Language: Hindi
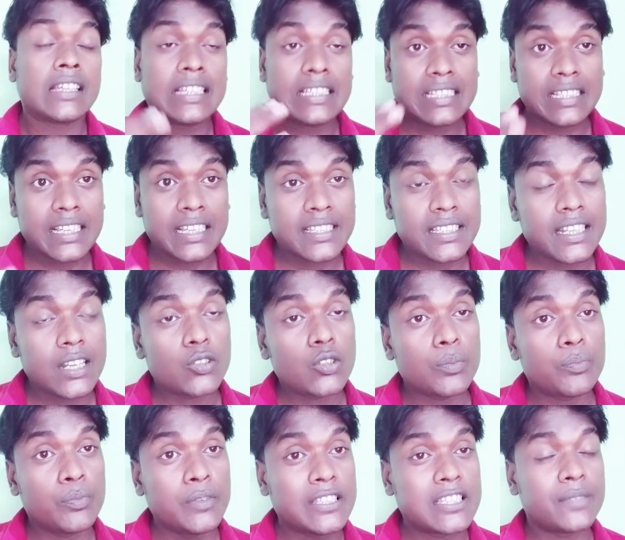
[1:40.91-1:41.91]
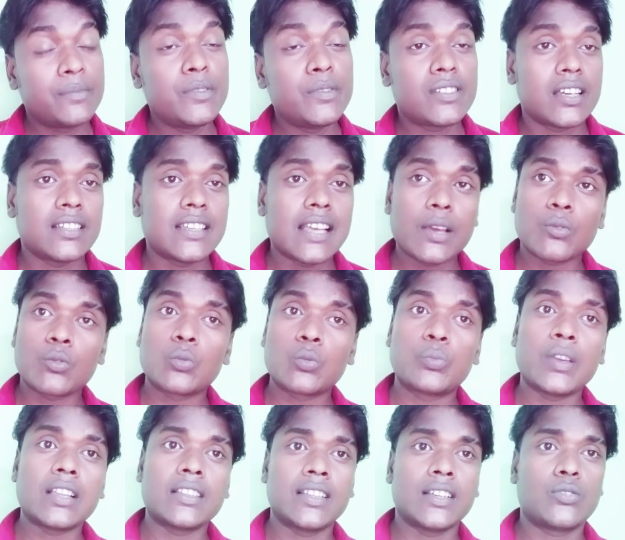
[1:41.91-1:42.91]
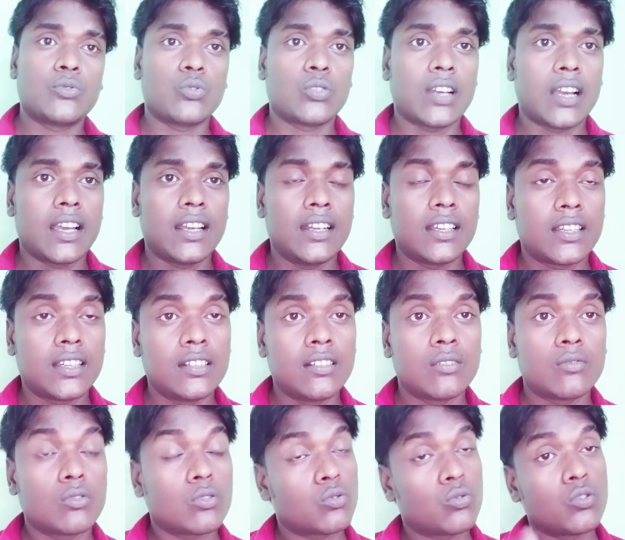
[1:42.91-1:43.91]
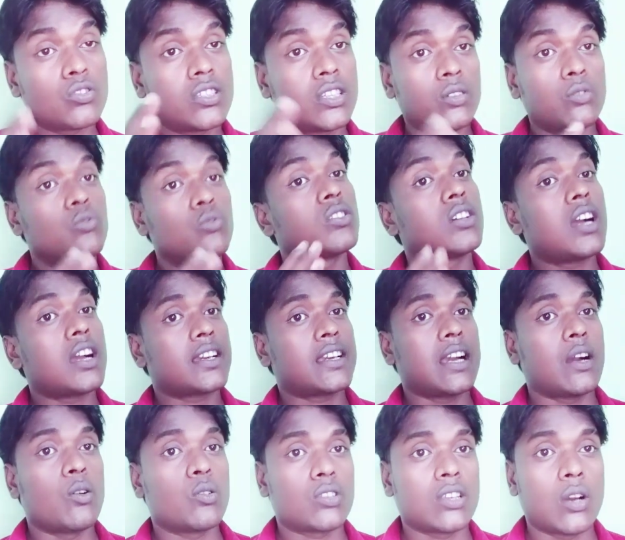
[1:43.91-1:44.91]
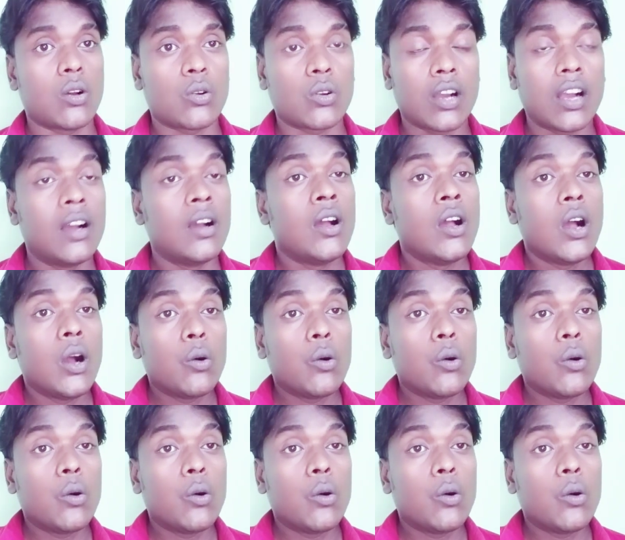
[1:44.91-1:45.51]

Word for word: किसी किसी ने तो बीस बीस हज़ार रुपया दे चुका है लेकिन तो सोचिए उनका क्या होता होगा